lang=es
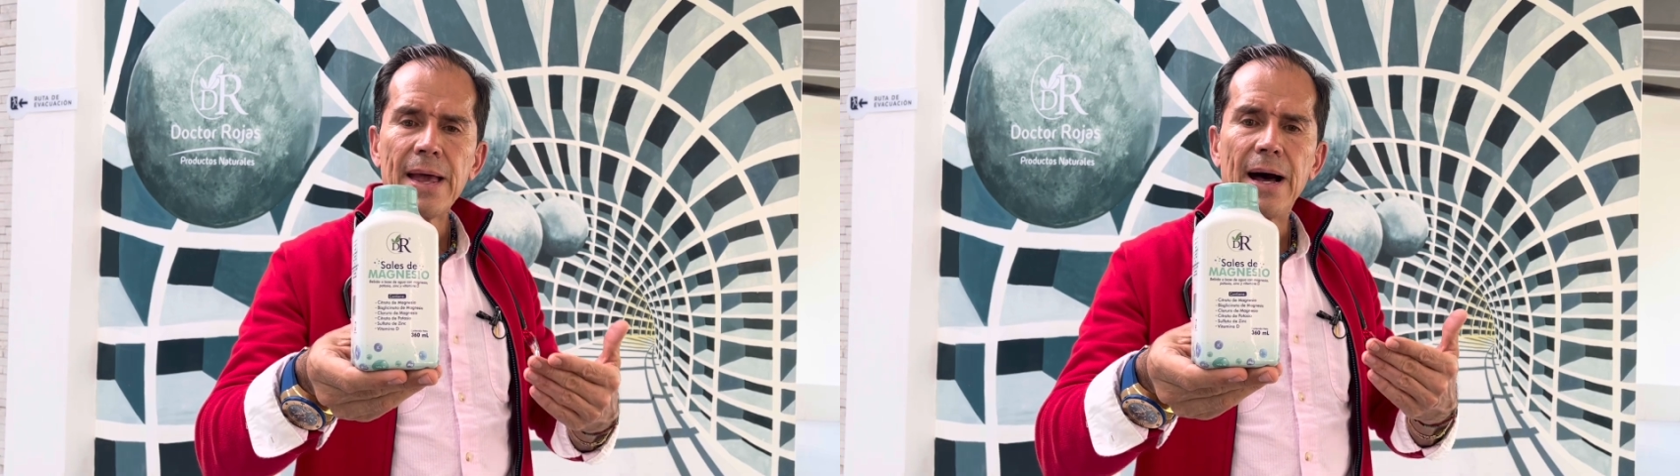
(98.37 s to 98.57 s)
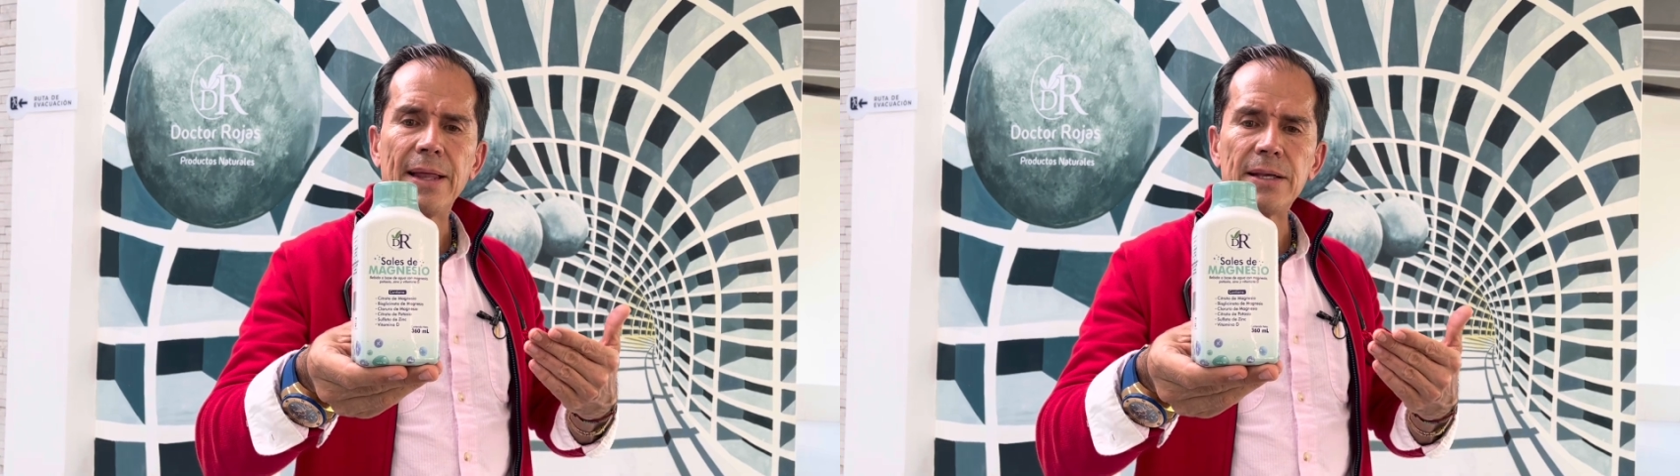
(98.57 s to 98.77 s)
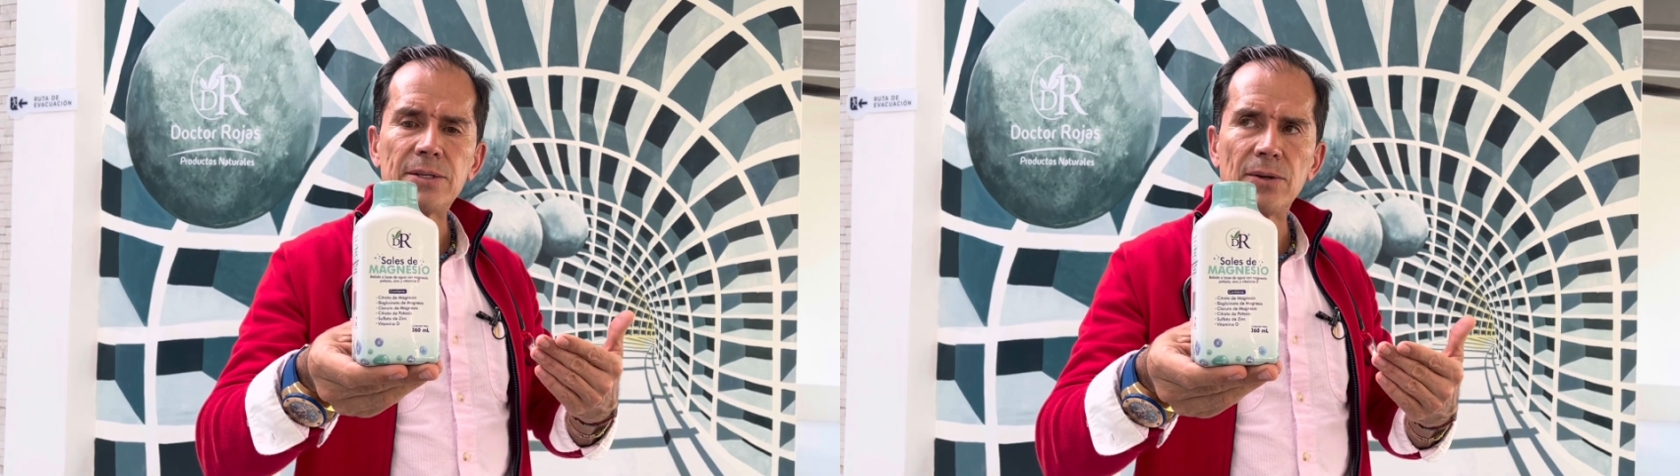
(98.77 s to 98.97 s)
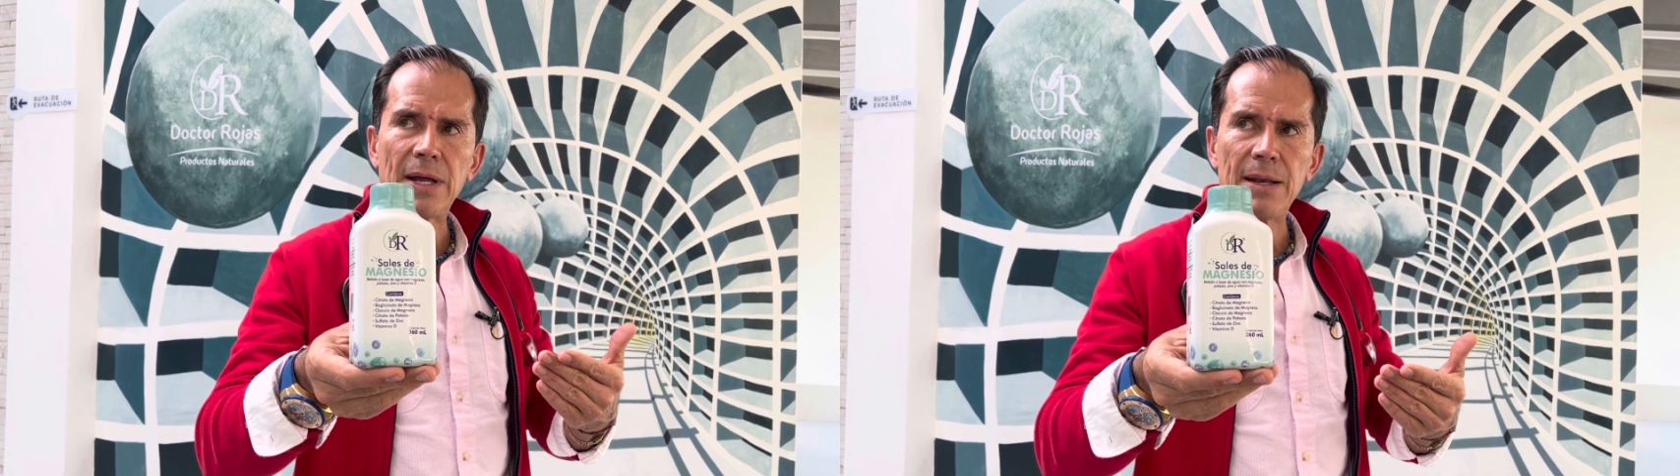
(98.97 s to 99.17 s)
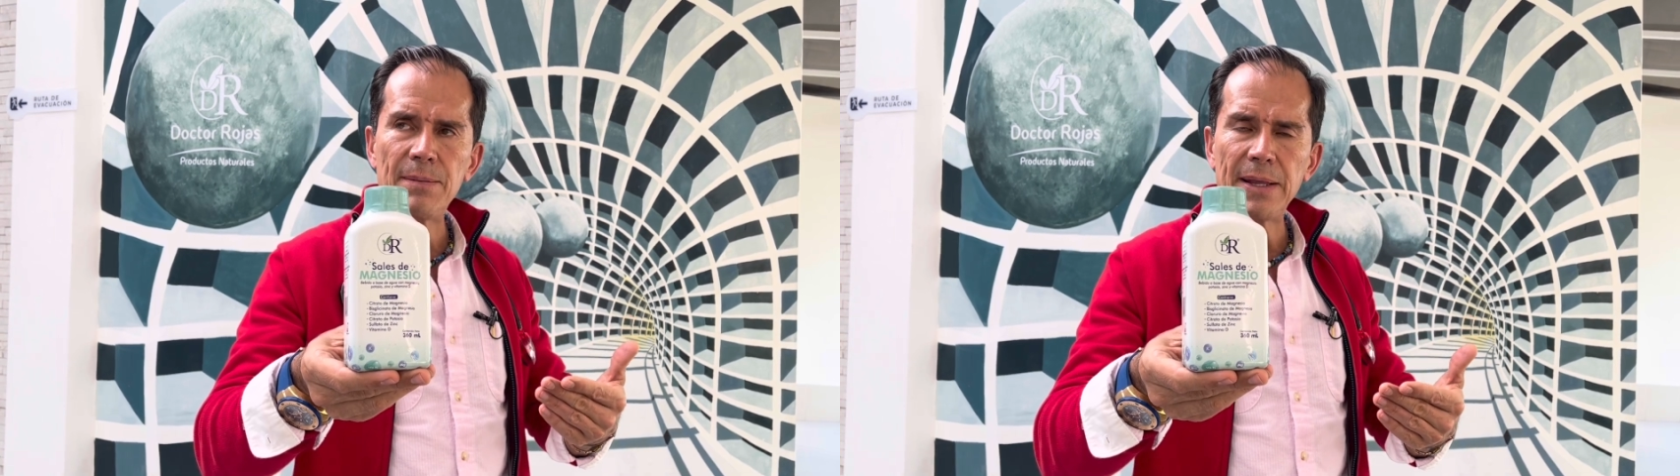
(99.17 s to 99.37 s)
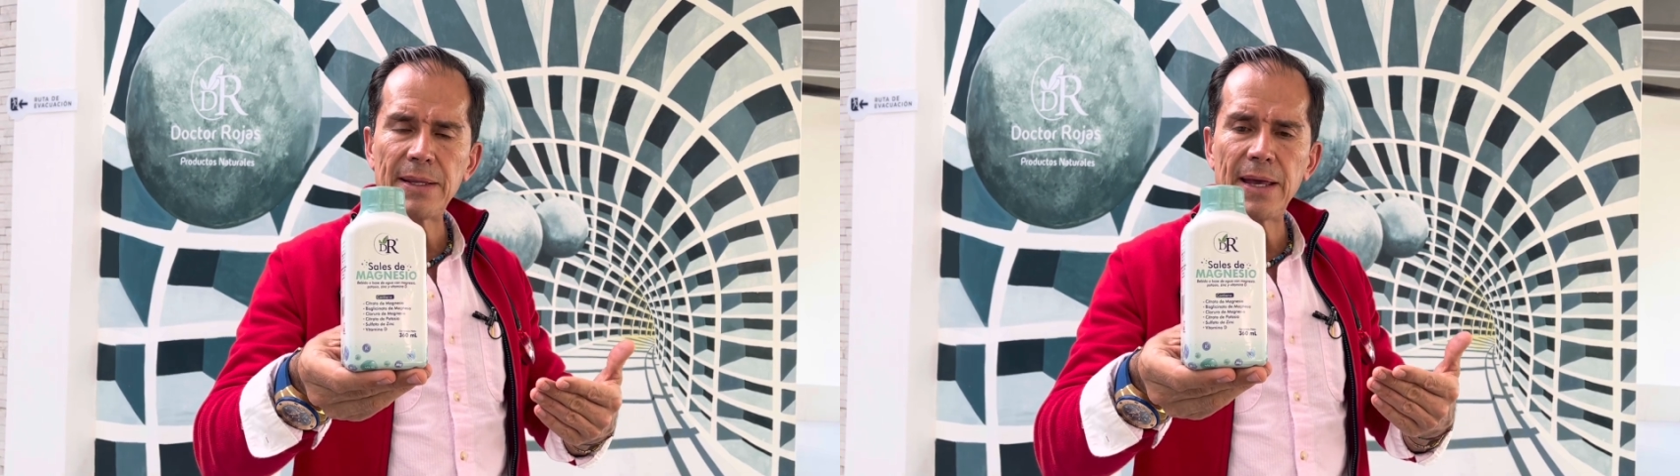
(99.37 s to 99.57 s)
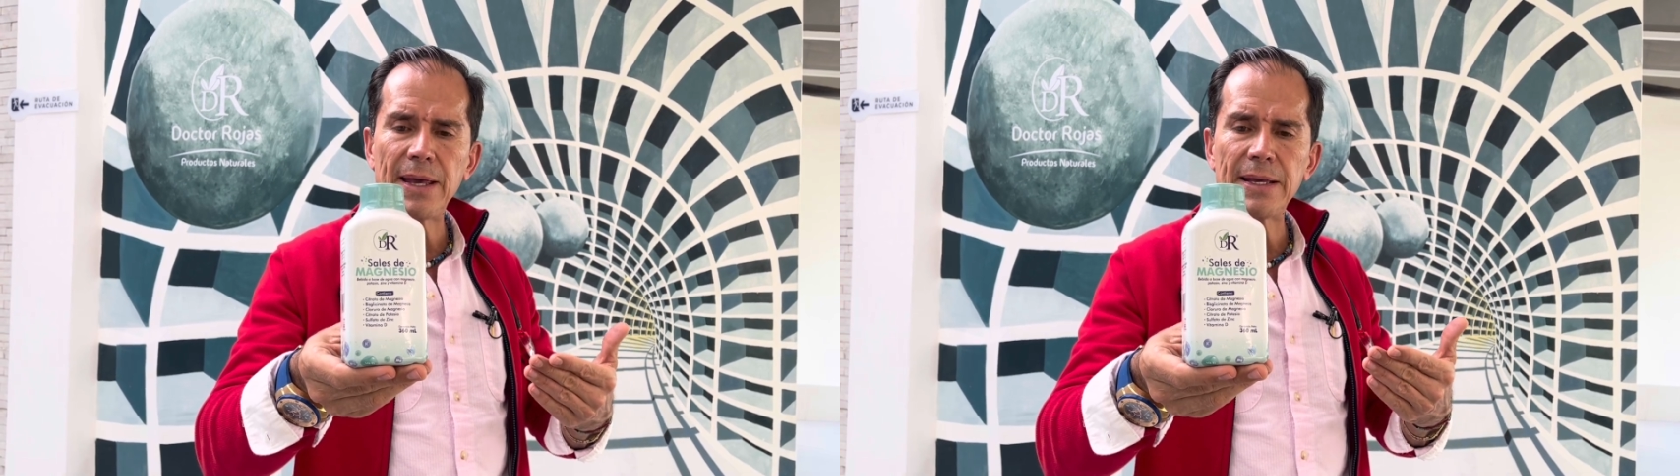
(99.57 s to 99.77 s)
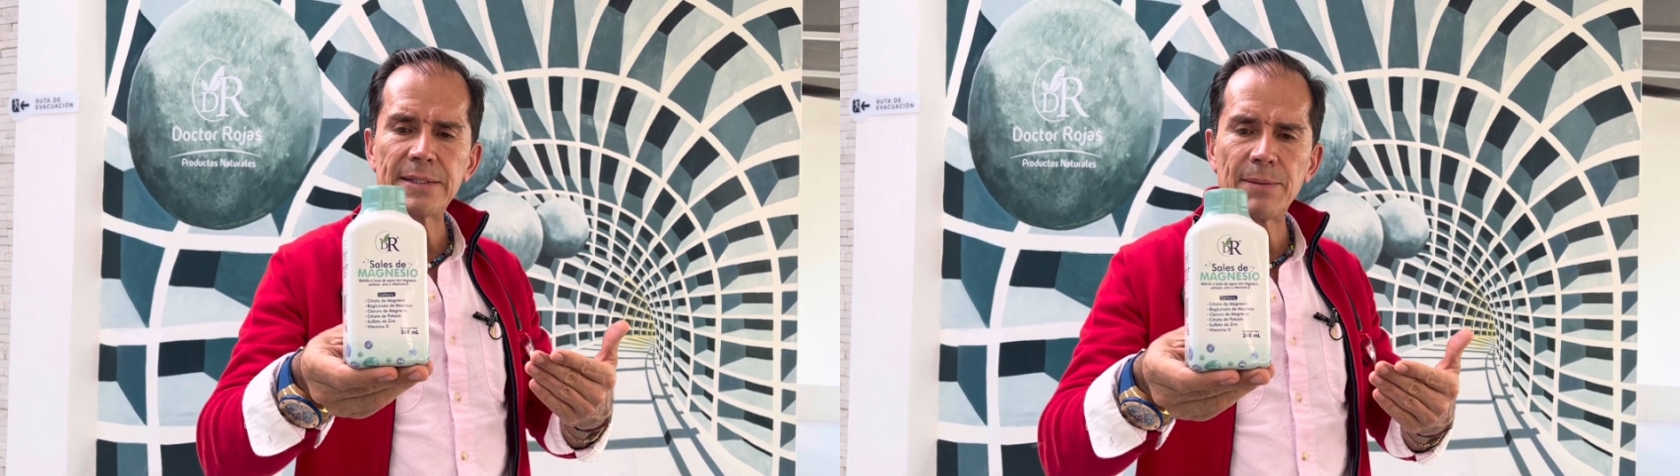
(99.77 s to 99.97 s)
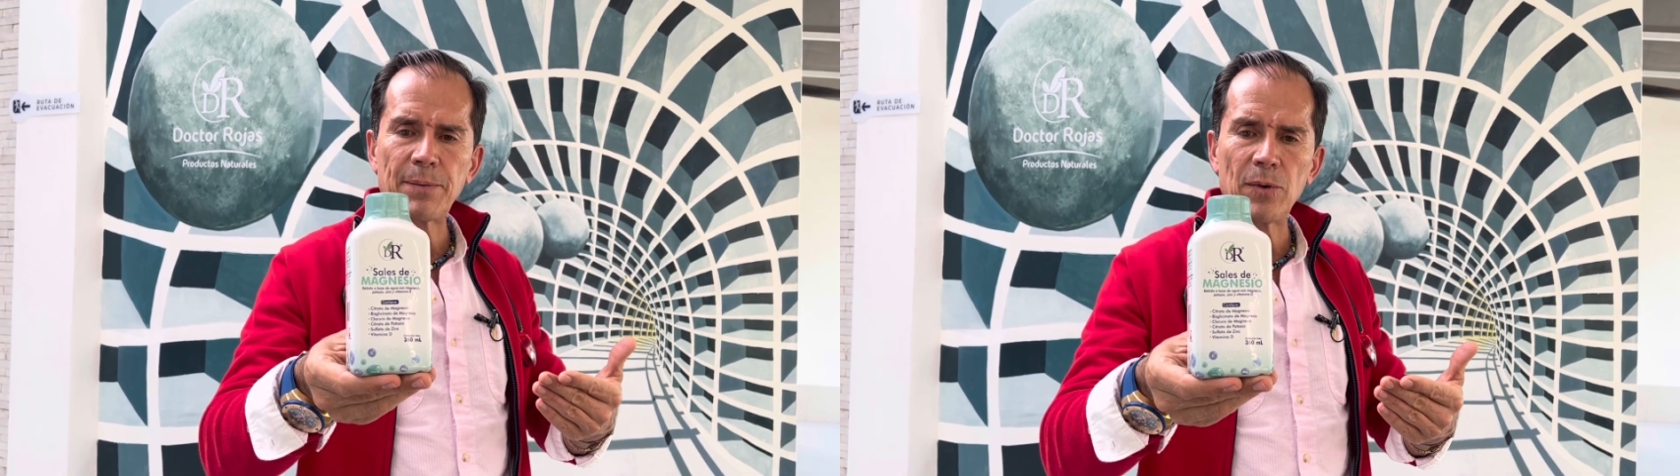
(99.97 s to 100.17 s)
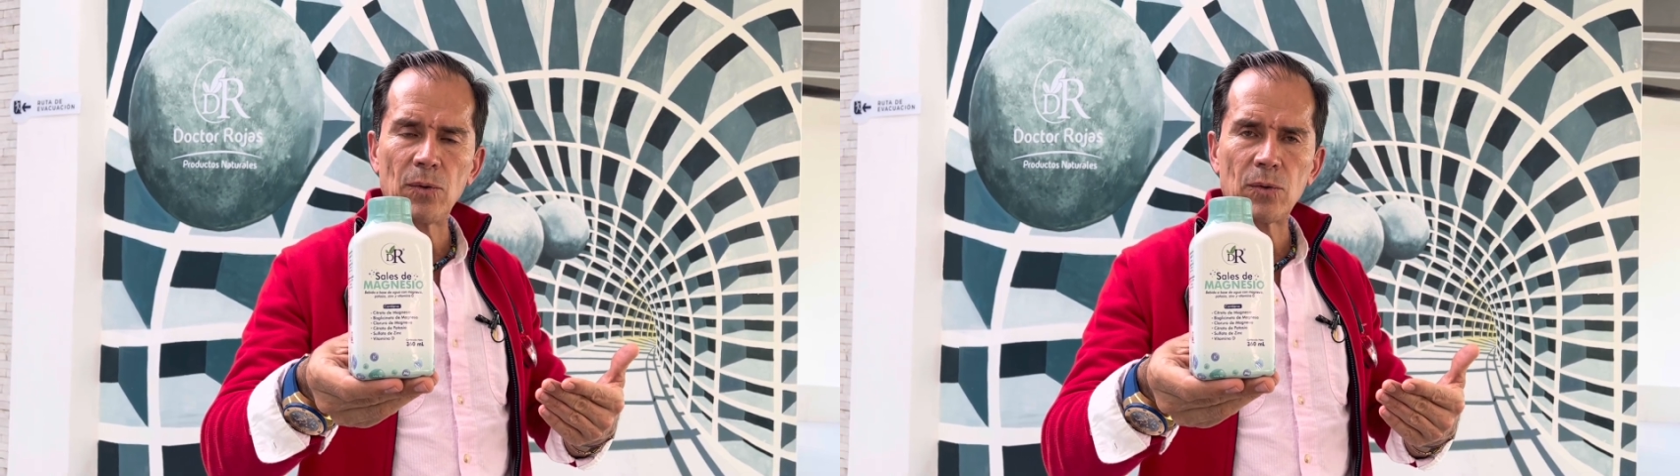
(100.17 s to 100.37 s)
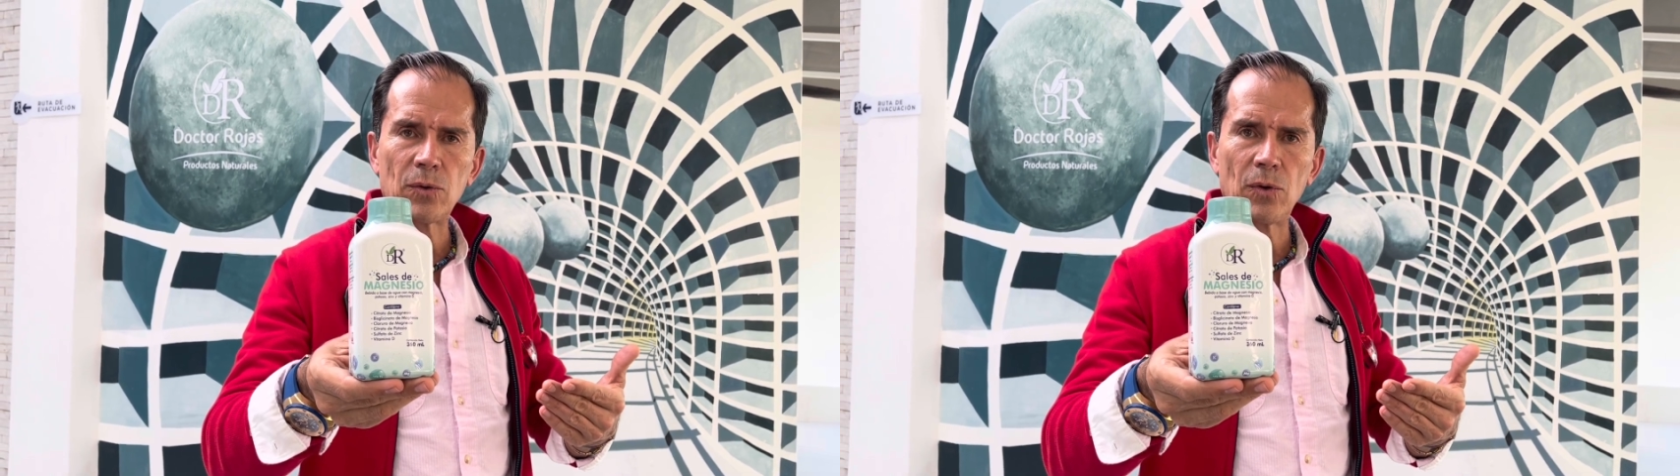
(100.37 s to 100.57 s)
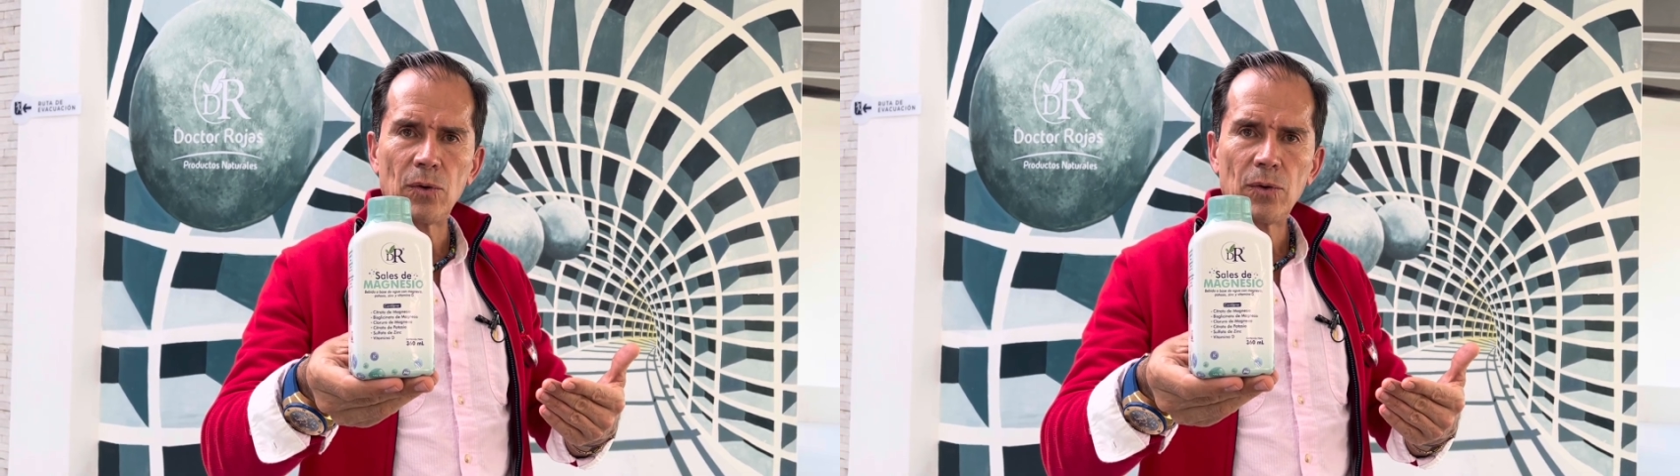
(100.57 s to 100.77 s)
Adicionalmente, este producto